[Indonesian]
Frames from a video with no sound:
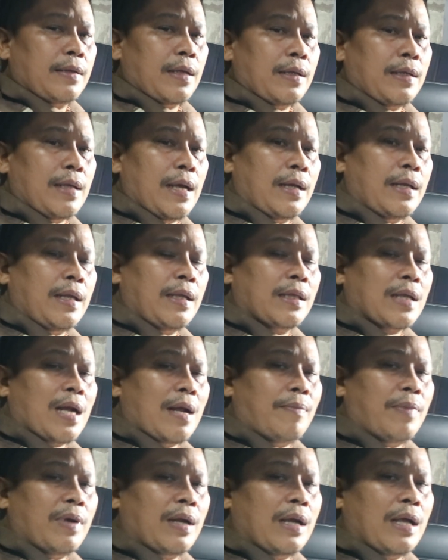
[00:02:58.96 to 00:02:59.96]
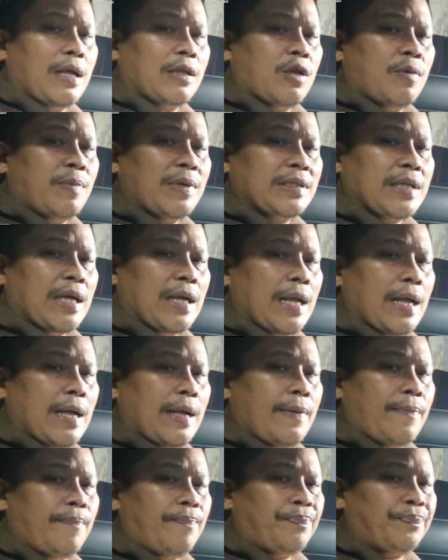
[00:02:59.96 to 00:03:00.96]
terjadi trouble atau
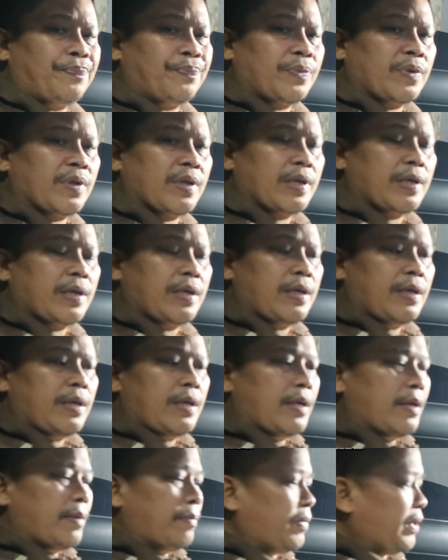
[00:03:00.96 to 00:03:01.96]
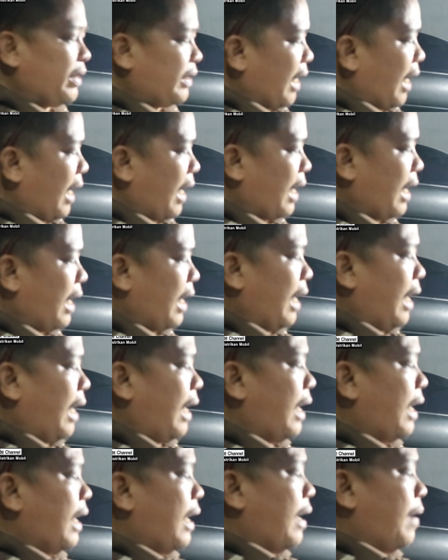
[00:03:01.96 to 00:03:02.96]
masalah bisa
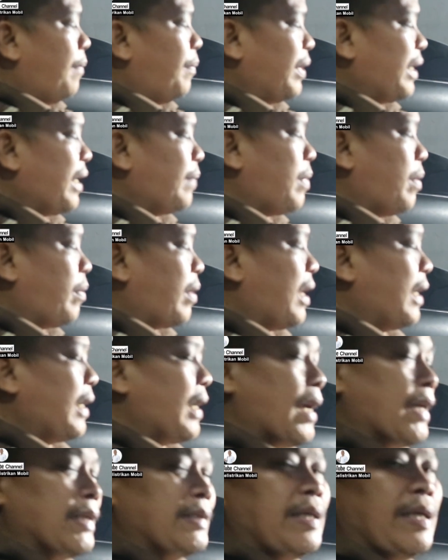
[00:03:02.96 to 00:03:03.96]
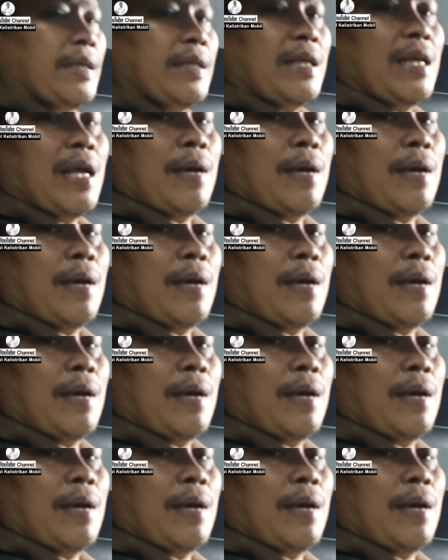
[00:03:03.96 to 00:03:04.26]
menyebabkan AC